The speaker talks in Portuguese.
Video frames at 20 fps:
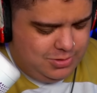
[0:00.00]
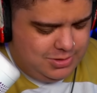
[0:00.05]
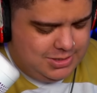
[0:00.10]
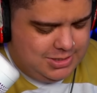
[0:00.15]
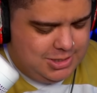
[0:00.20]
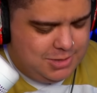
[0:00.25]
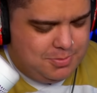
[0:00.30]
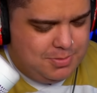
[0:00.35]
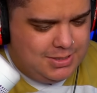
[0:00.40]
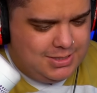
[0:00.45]

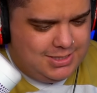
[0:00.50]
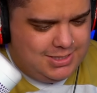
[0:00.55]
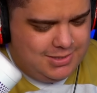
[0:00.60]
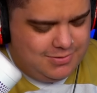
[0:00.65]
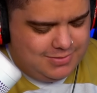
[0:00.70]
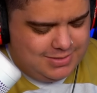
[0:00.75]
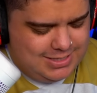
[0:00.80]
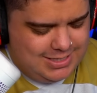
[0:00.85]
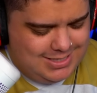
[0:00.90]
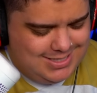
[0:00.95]
X-Bestinha
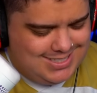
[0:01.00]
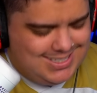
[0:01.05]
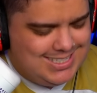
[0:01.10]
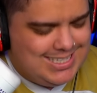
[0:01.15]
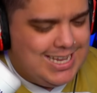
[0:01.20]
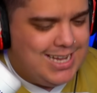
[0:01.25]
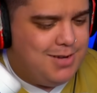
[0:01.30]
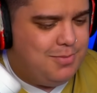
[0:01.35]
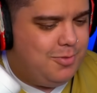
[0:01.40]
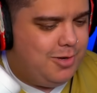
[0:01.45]
vocês
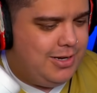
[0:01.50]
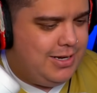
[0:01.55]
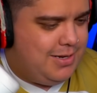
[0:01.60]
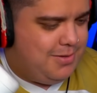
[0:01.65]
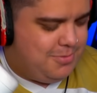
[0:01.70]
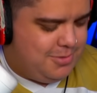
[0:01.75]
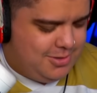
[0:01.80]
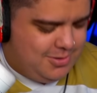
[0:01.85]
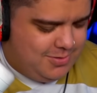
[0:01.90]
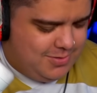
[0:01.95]
amam, né, mano?